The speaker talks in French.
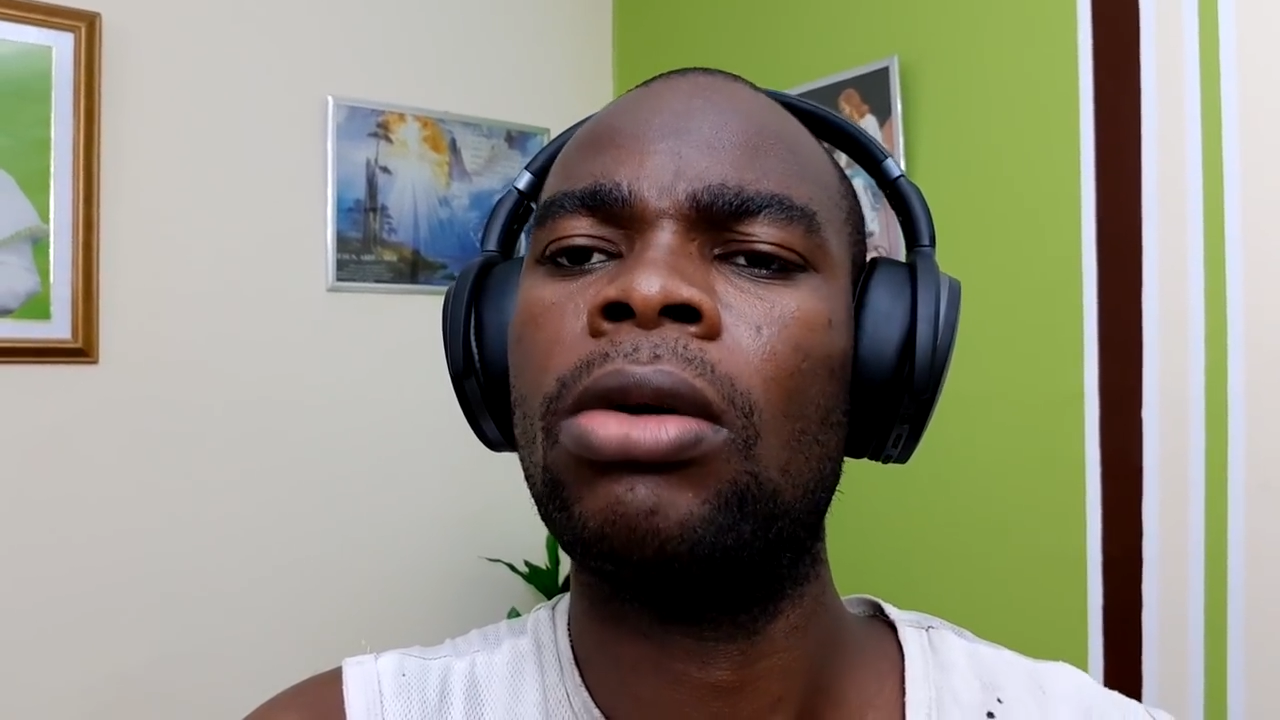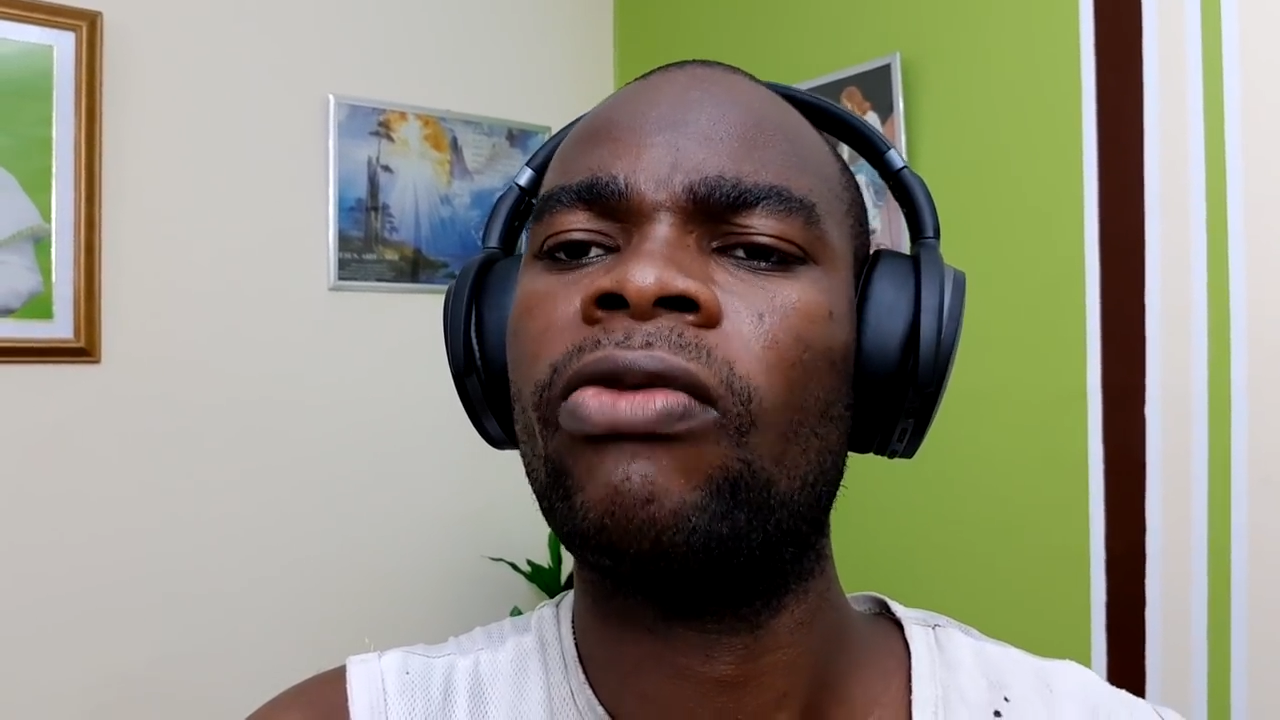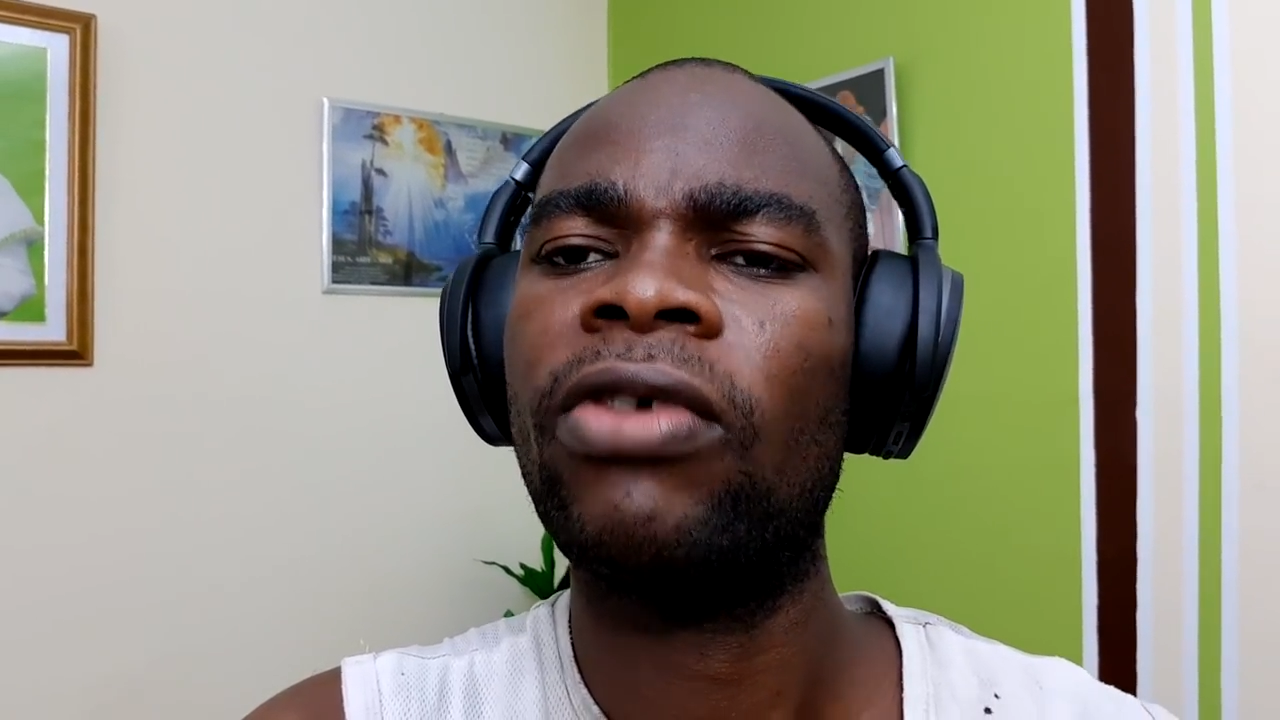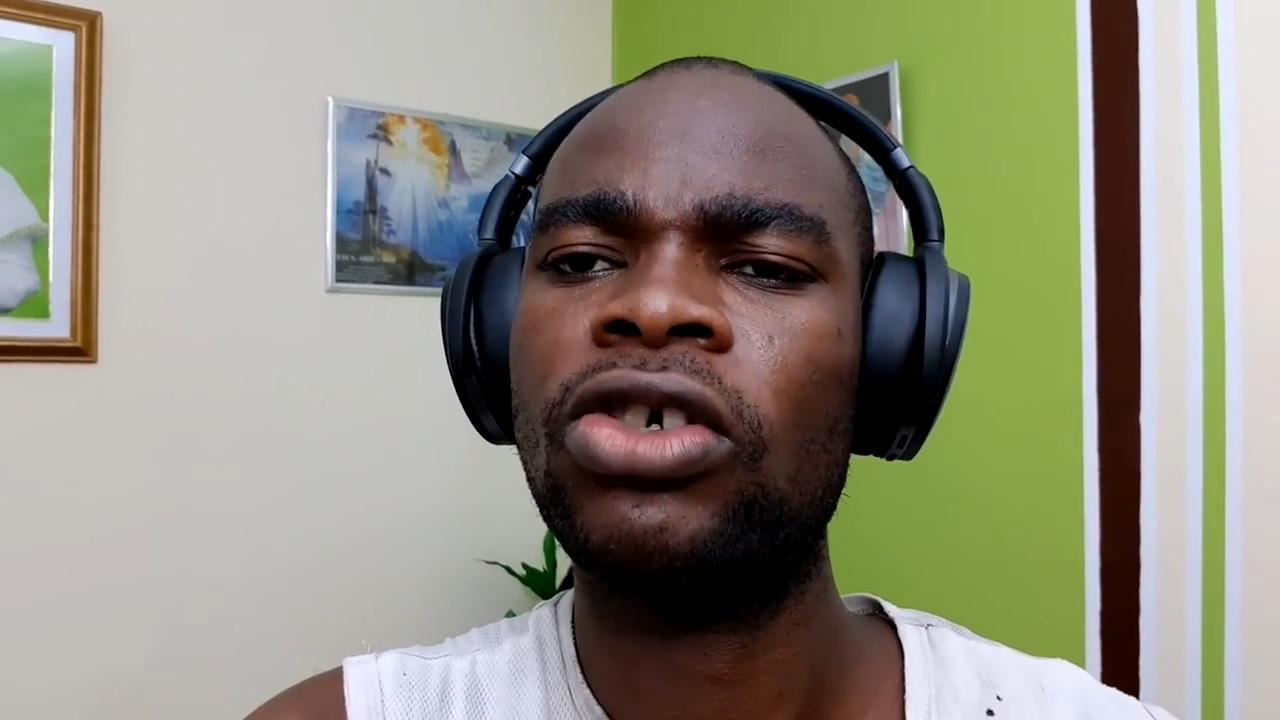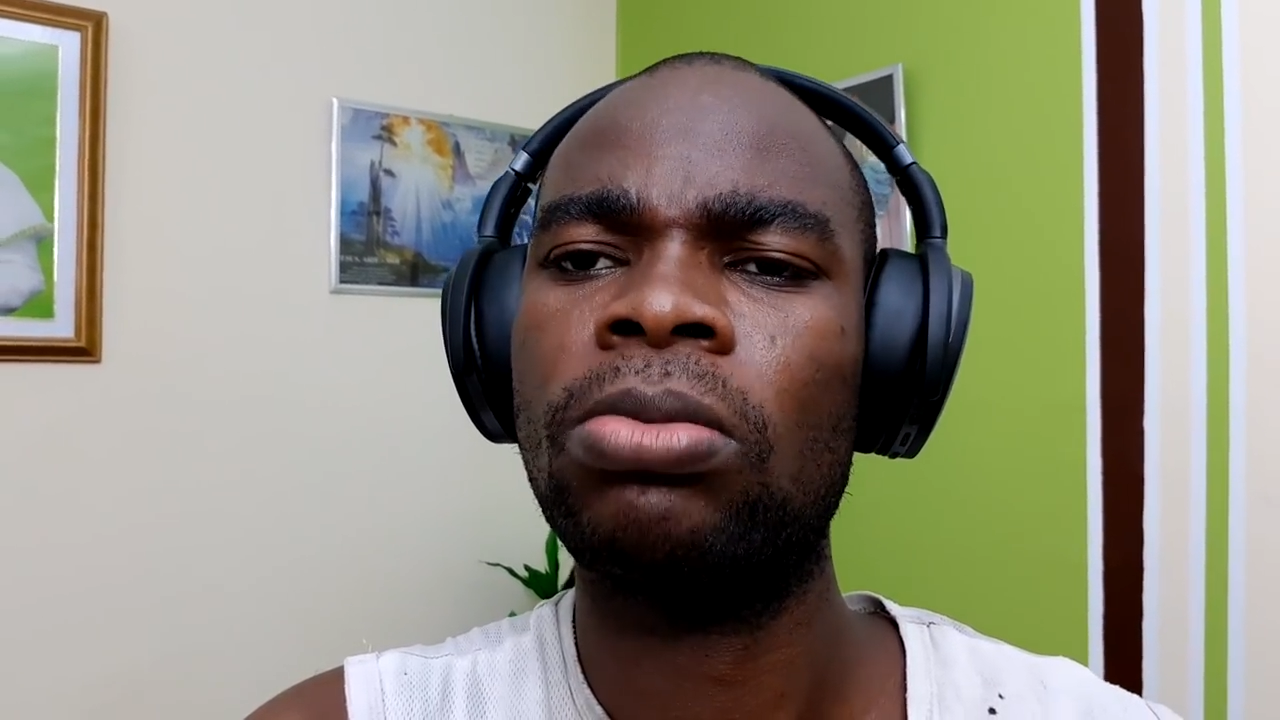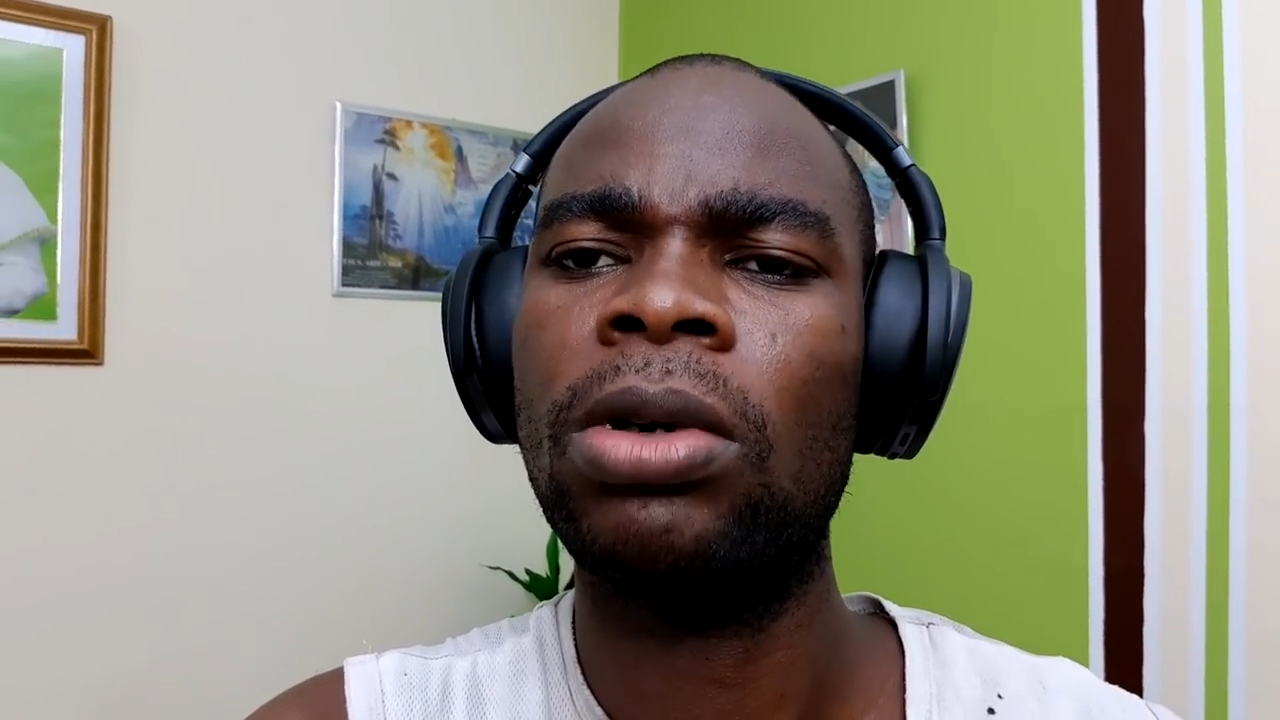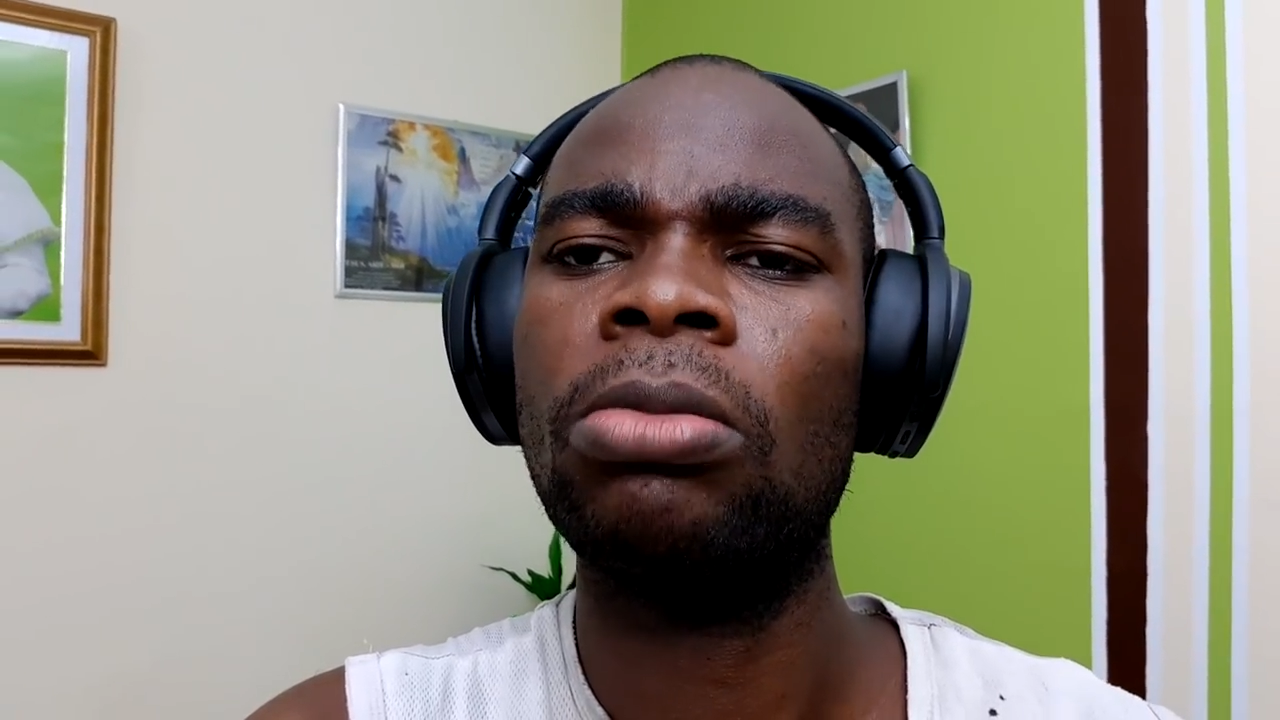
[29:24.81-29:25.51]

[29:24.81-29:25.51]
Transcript: franchement,